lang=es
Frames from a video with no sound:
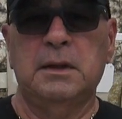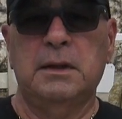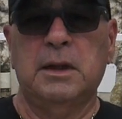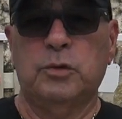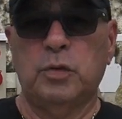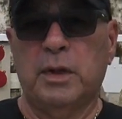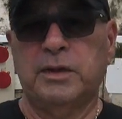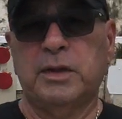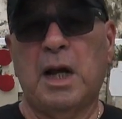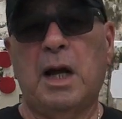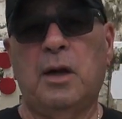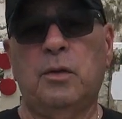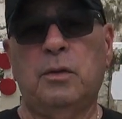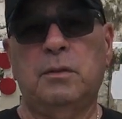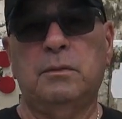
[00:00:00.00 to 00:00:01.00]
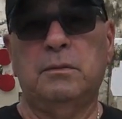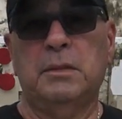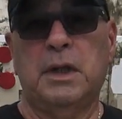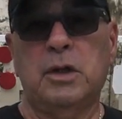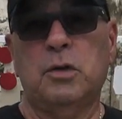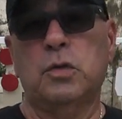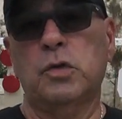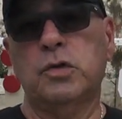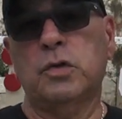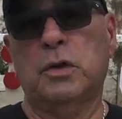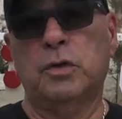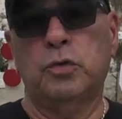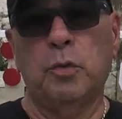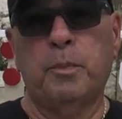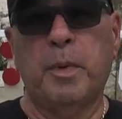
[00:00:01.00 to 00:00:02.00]
de tu estado, incluso
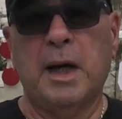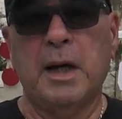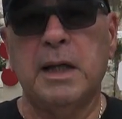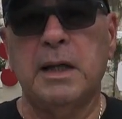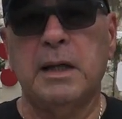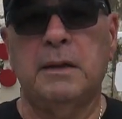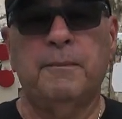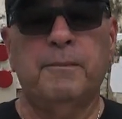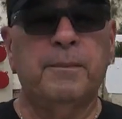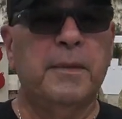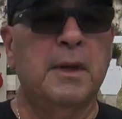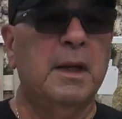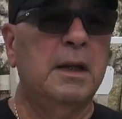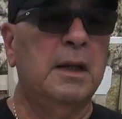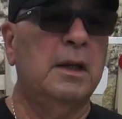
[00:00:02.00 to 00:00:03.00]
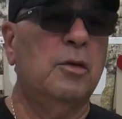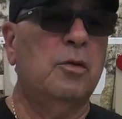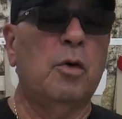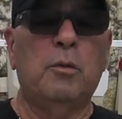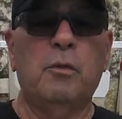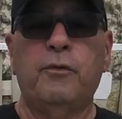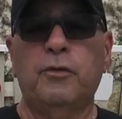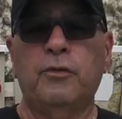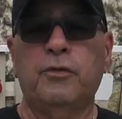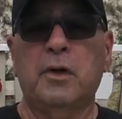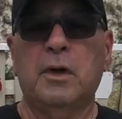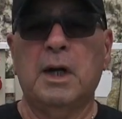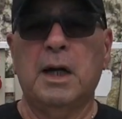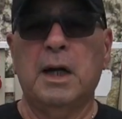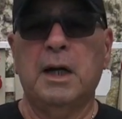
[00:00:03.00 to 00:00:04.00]
de tu país, cómo
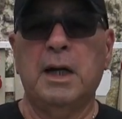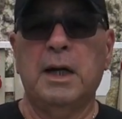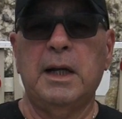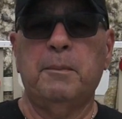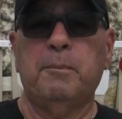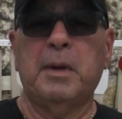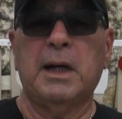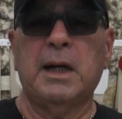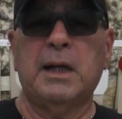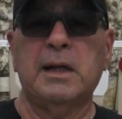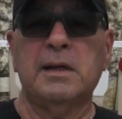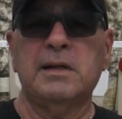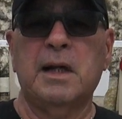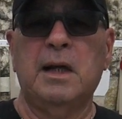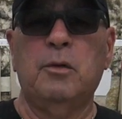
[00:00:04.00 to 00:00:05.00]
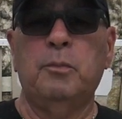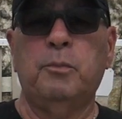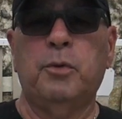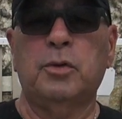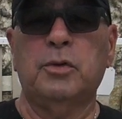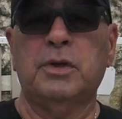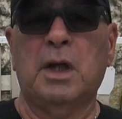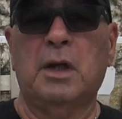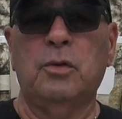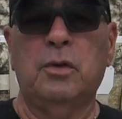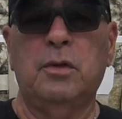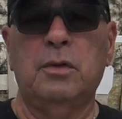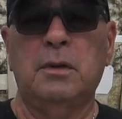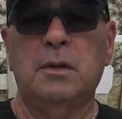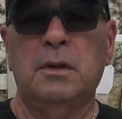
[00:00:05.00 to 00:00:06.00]
funcionan las leyes para que seas un
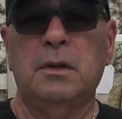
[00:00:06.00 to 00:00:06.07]
portador